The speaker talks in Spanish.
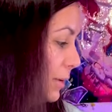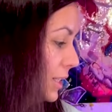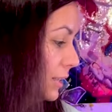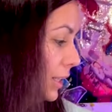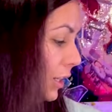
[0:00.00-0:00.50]
hay
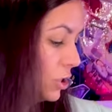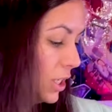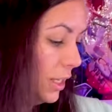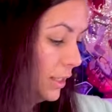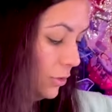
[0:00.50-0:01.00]
bastante
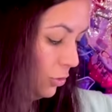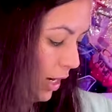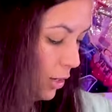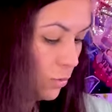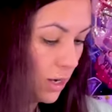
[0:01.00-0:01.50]
rosa, tanto
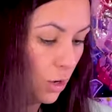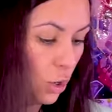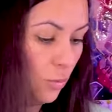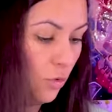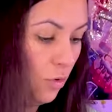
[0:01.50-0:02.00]
la luna
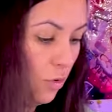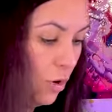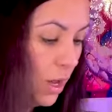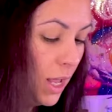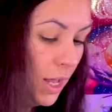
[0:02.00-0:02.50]

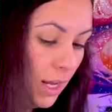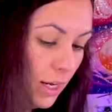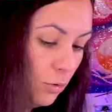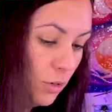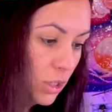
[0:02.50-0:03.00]
como
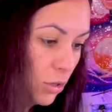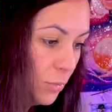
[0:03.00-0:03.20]
nuestro